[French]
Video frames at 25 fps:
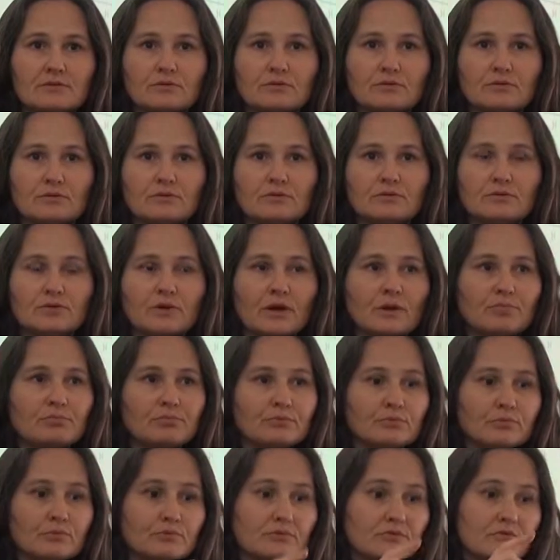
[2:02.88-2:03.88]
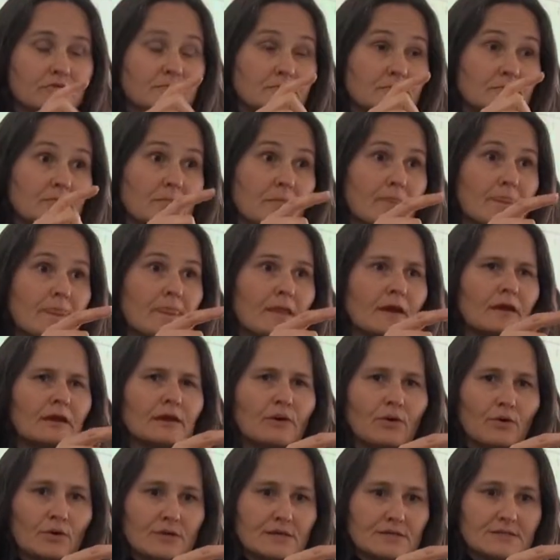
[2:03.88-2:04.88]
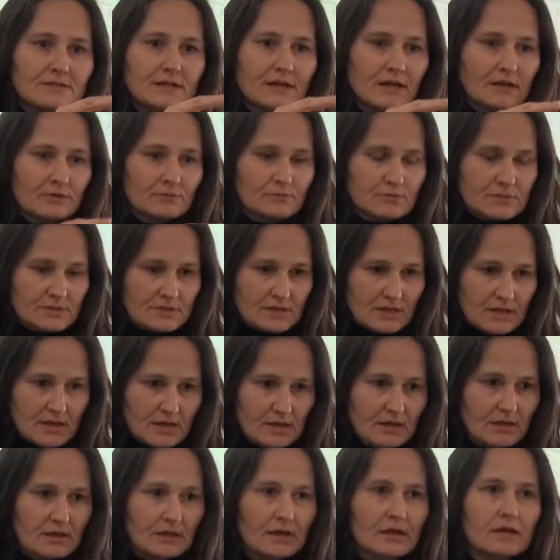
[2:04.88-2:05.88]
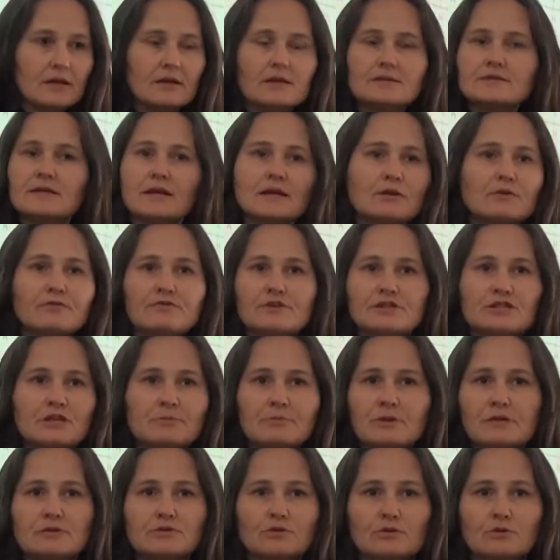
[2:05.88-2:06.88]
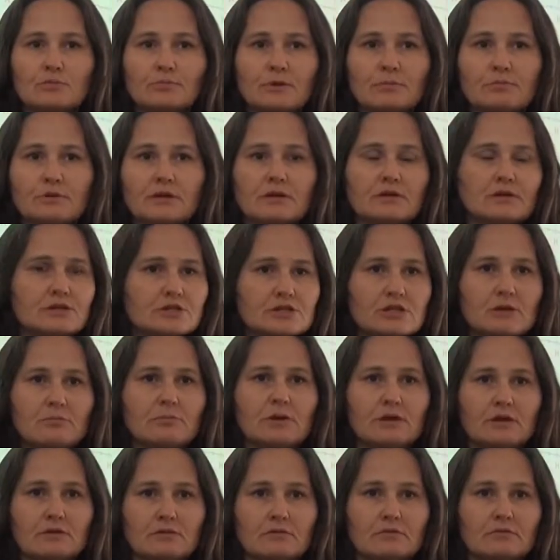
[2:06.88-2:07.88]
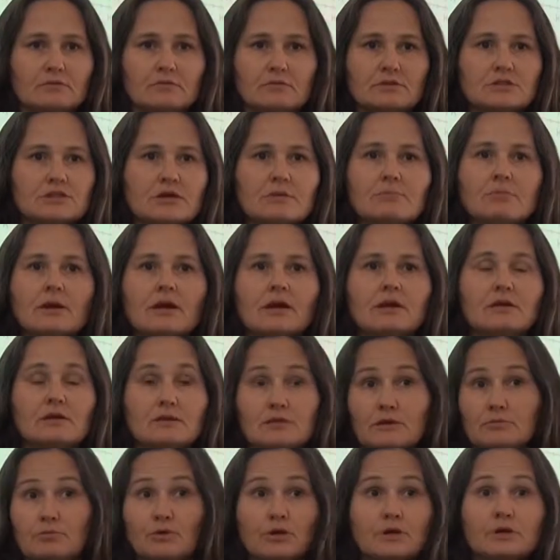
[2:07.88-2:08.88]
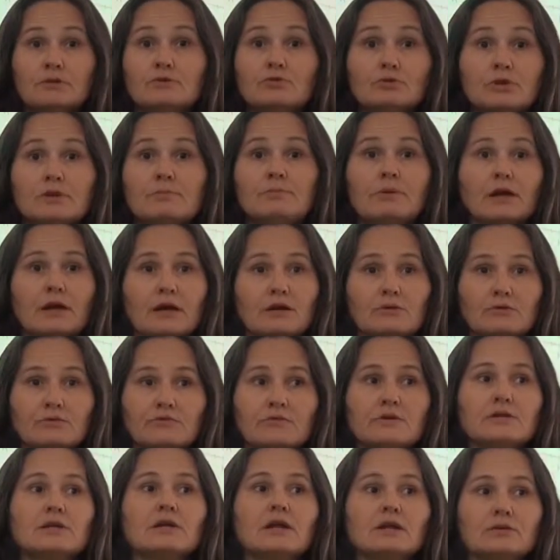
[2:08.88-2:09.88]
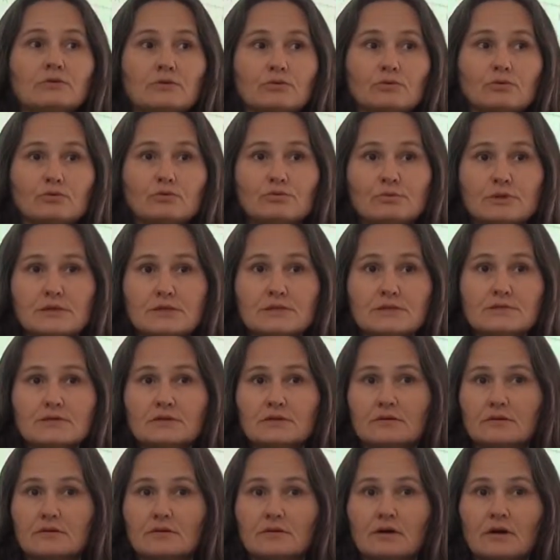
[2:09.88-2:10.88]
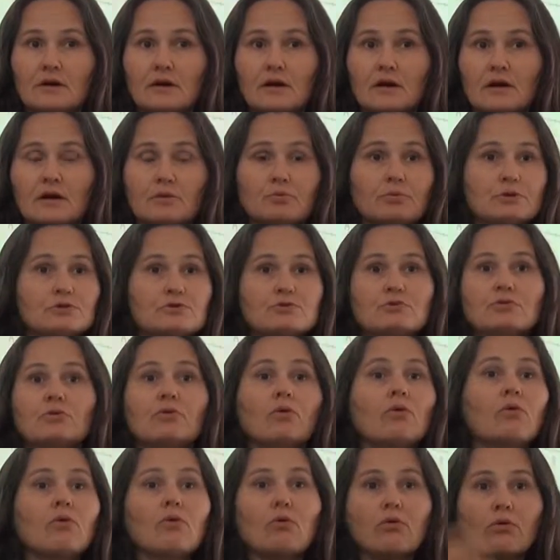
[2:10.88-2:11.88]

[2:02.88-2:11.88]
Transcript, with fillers: de, de réponse. Il relisait la consigne et ça, il le fait jamais sur le papier. Jamais. Jamais. D'abord, il ne lit pas la consigne, il attend qu'on lui lise. Parce que, euh,